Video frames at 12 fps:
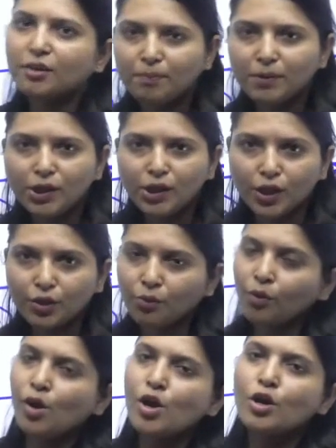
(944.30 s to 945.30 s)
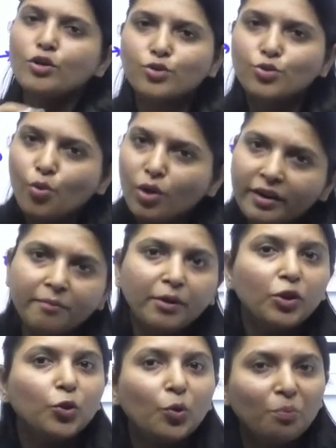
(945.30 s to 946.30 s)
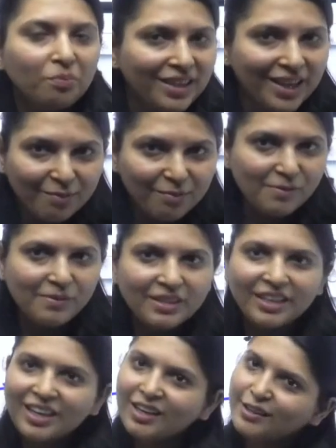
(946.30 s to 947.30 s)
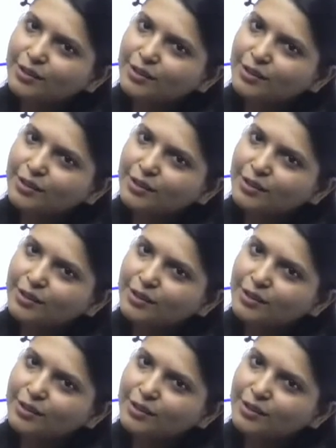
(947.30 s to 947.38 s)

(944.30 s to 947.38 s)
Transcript: से रिपीट कर रही हूँ सोलन में दो मियाँ बीवी थे